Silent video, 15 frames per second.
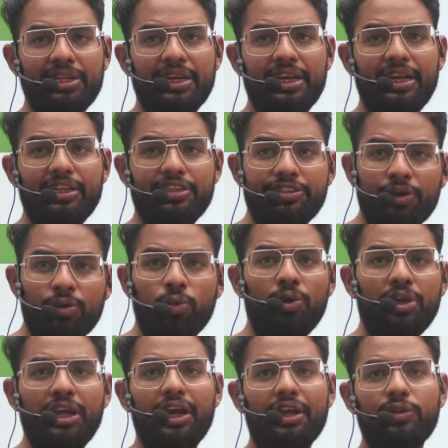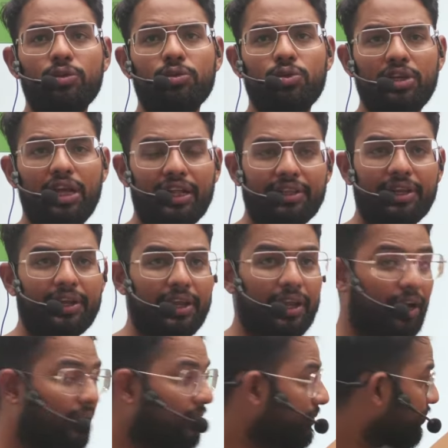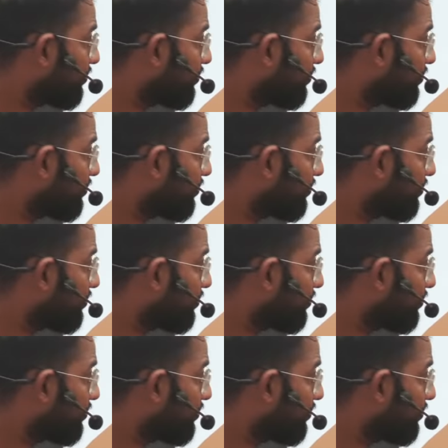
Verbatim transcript: दी गई है जरूरी है दोस्तों याद रखिएगा